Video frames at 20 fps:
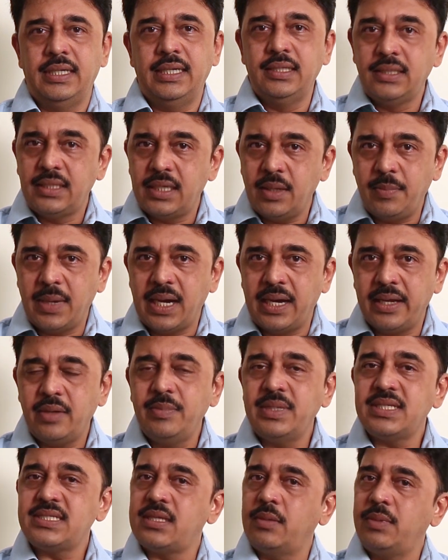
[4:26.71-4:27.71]
इनके
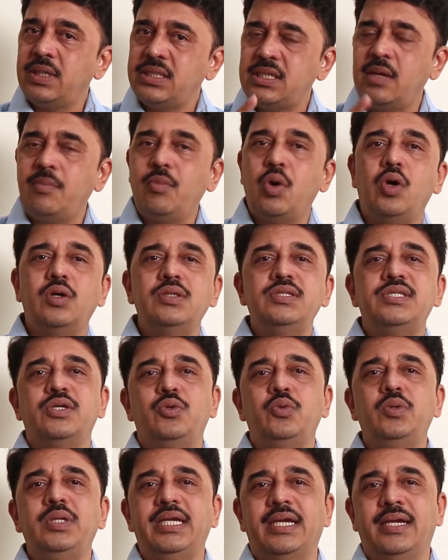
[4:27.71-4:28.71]
बारे में समझना बहुत
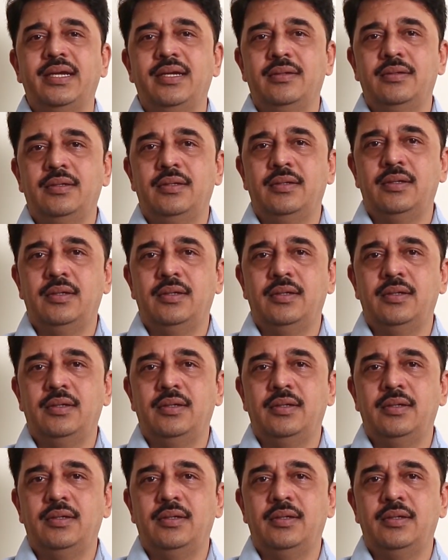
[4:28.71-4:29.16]
ज़रूरी है